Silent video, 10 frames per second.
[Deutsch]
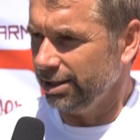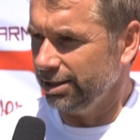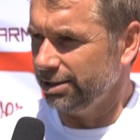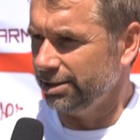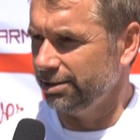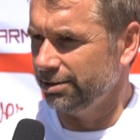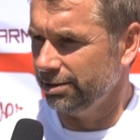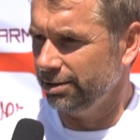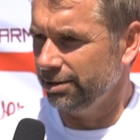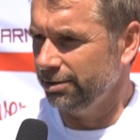Ja, ich
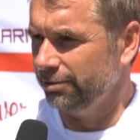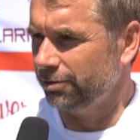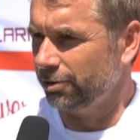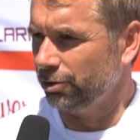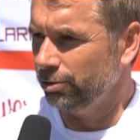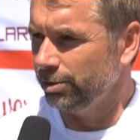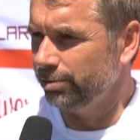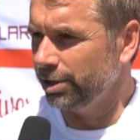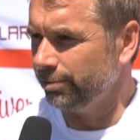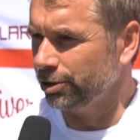äh, freue
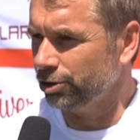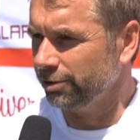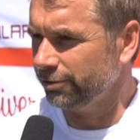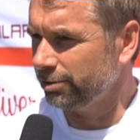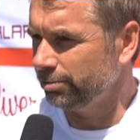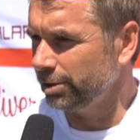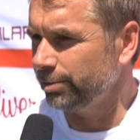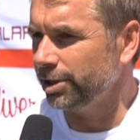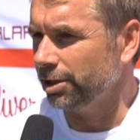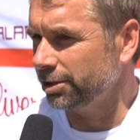mich mit der Mannschaft, mich
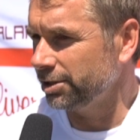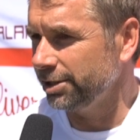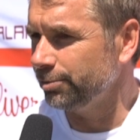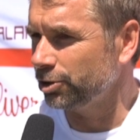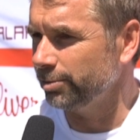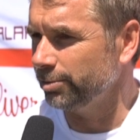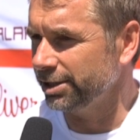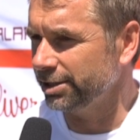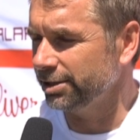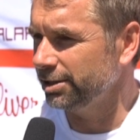mit anderen Teams zu
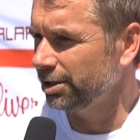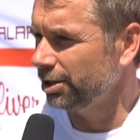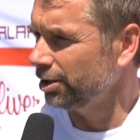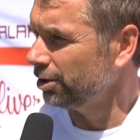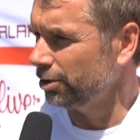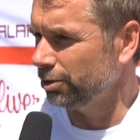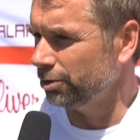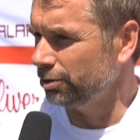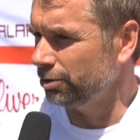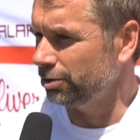messen
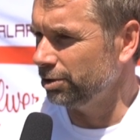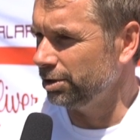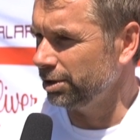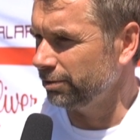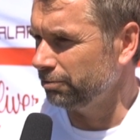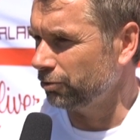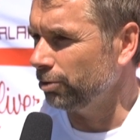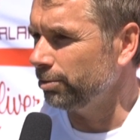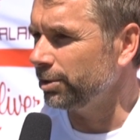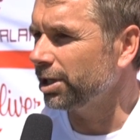und ich
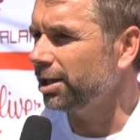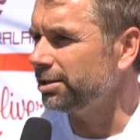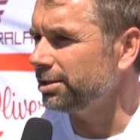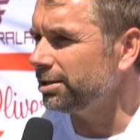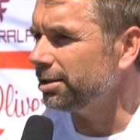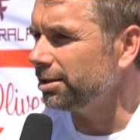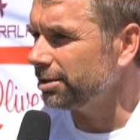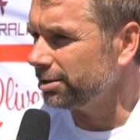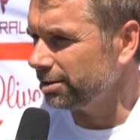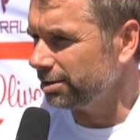freue mich halt äh,
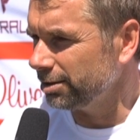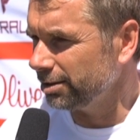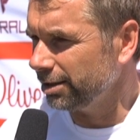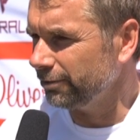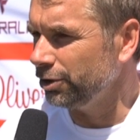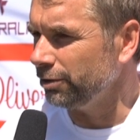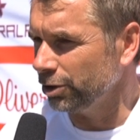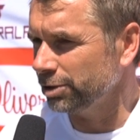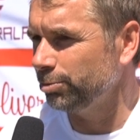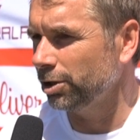für
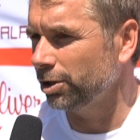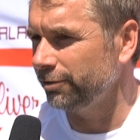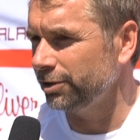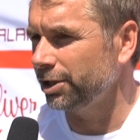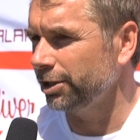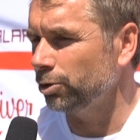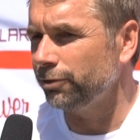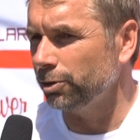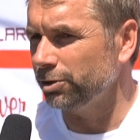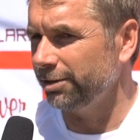die Würzburger, für die
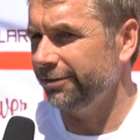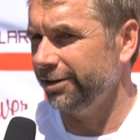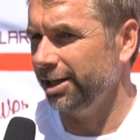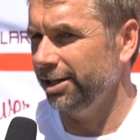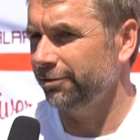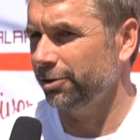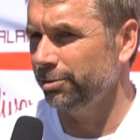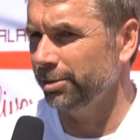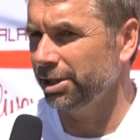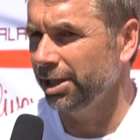Region, für unseren Verein
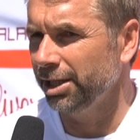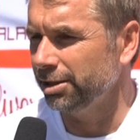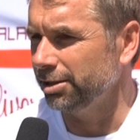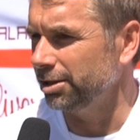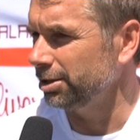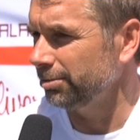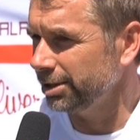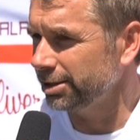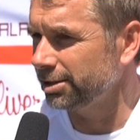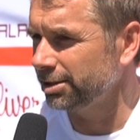freue ich mich, dass
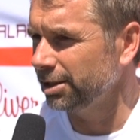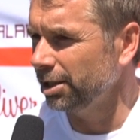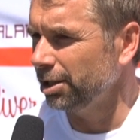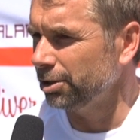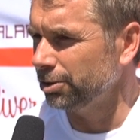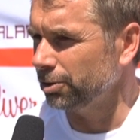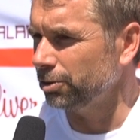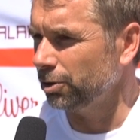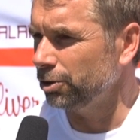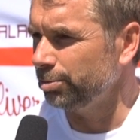wir jetzt so
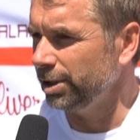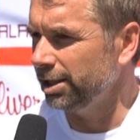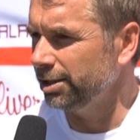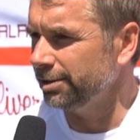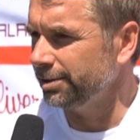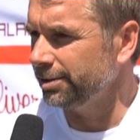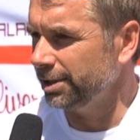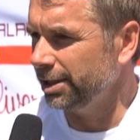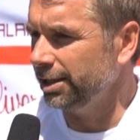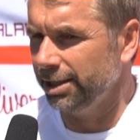tolle Spiele
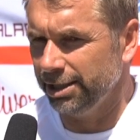ja,